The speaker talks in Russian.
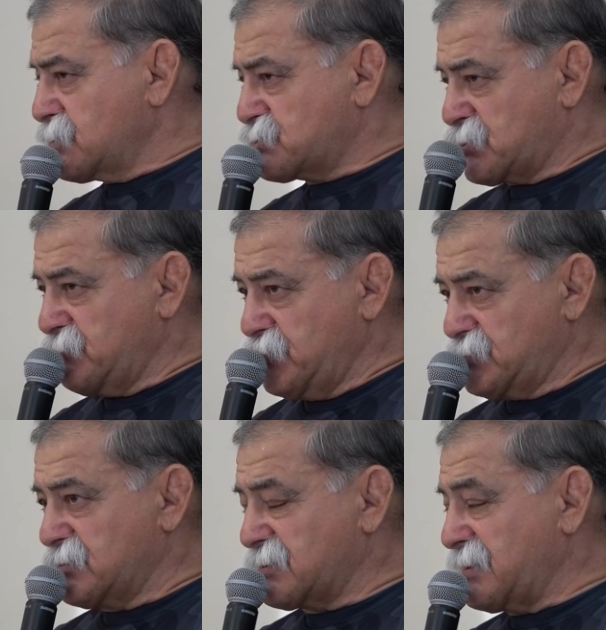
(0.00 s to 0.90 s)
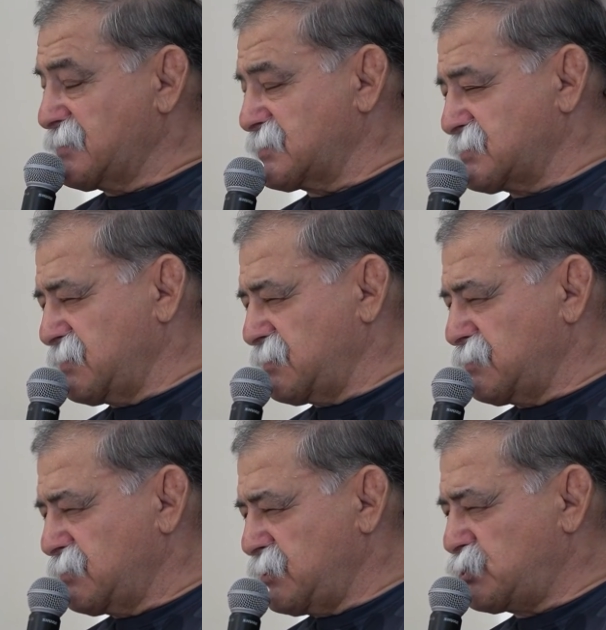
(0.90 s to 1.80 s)
Живите радостно
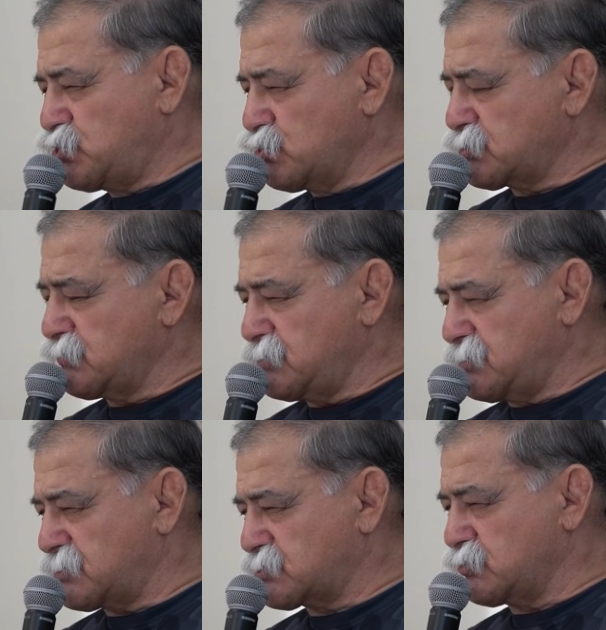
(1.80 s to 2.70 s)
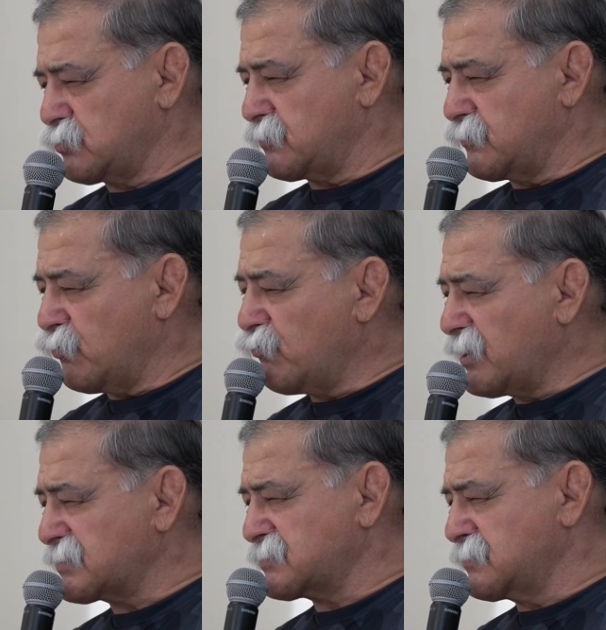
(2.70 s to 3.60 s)
и чувствуйте, что у
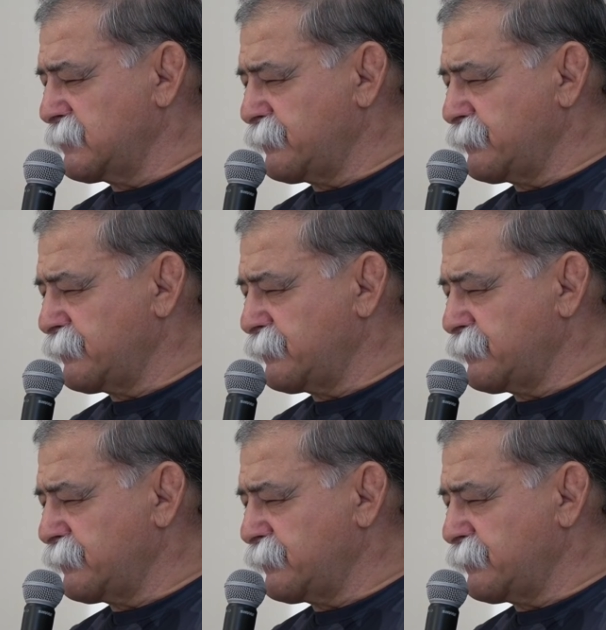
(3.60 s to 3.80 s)
вас